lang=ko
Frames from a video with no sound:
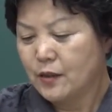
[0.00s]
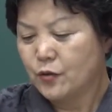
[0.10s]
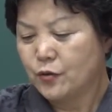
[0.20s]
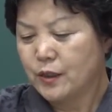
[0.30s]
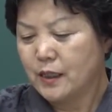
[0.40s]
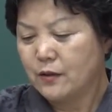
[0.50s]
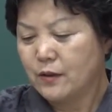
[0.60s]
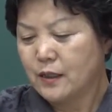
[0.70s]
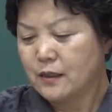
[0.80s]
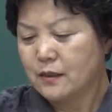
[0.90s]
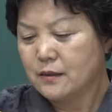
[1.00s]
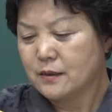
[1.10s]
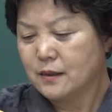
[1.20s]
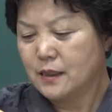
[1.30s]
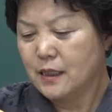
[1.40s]
돈이라고 하는
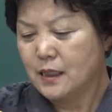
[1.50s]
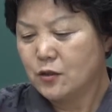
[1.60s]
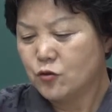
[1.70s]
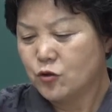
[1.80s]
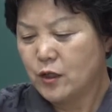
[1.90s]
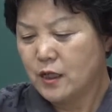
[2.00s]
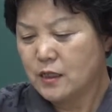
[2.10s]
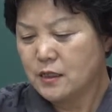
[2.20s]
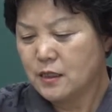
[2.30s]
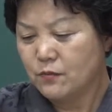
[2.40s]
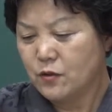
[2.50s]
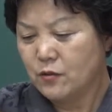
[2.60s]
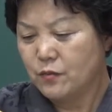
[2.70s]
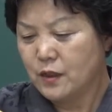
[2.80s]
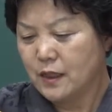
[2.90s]
것은 이
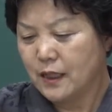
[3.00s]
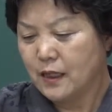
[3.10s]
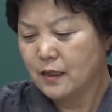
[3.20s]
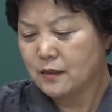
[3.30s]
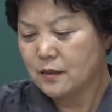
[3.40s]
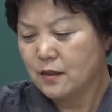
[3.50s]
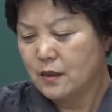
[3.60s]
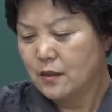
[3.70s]
최심이 미라. 그죠?